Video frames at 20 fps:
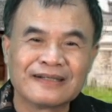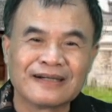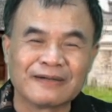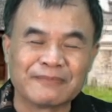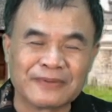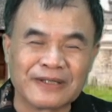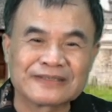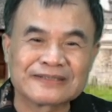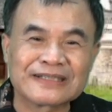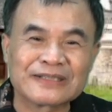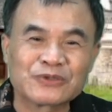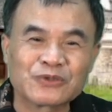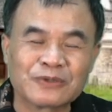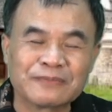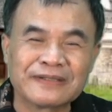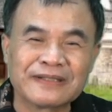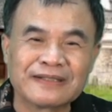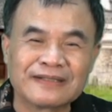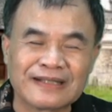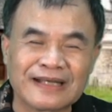啊，不要站
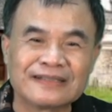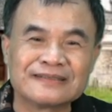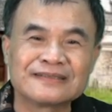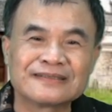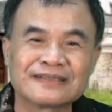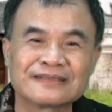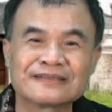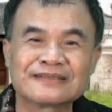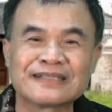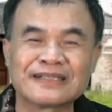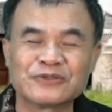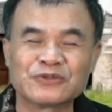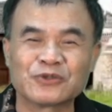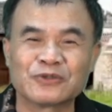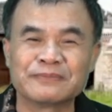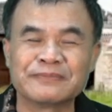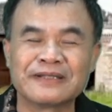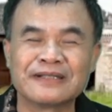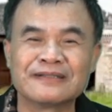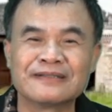错边，男生站
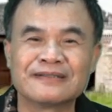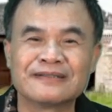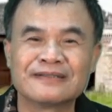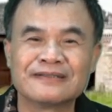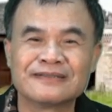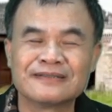左边，